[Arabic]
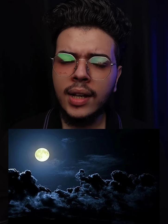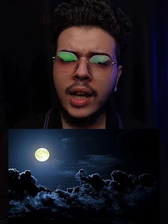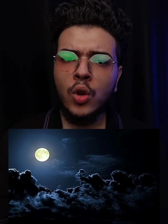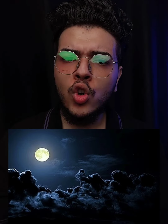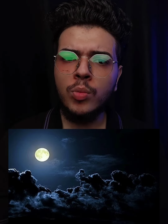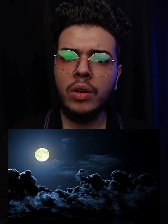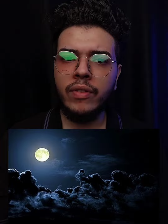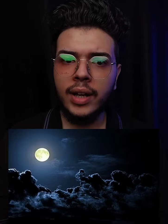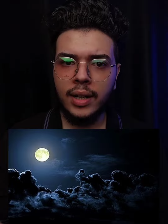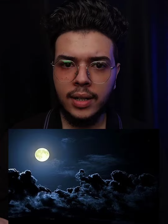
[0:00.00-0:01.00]
كان قرب
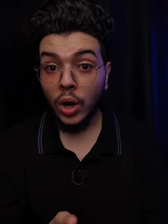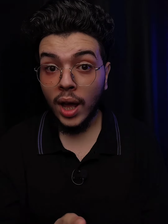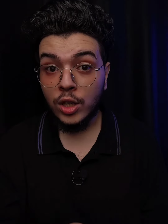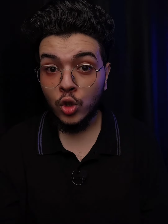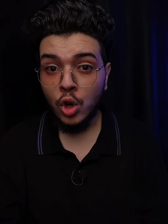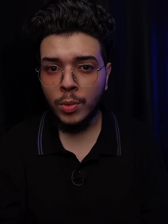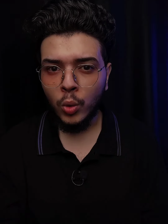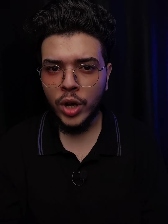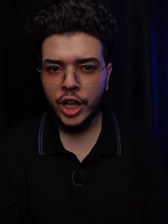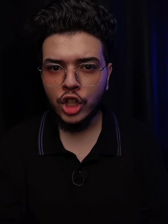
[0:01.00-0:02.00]
الفجر ولحظهم
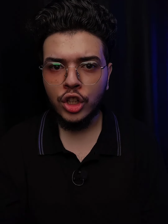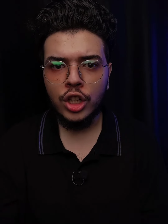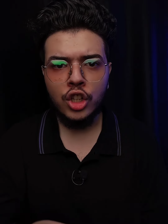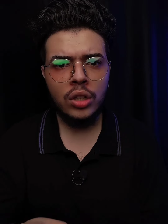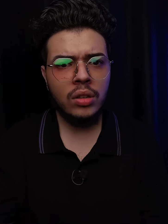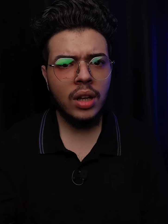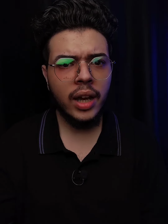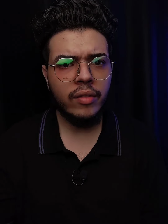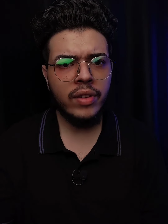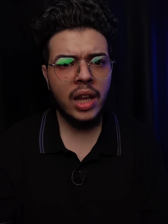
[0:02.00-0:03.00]
الوحش الشنطه اللي
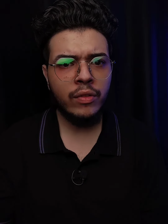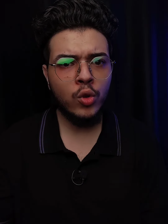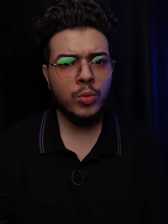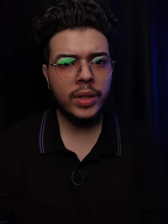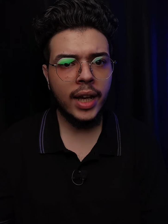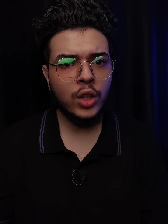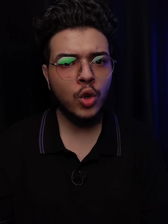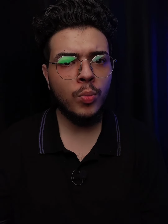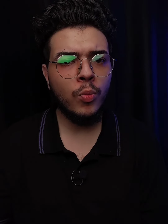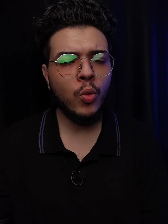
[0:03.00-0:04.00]
كان فيها الفلوس بتاعتهم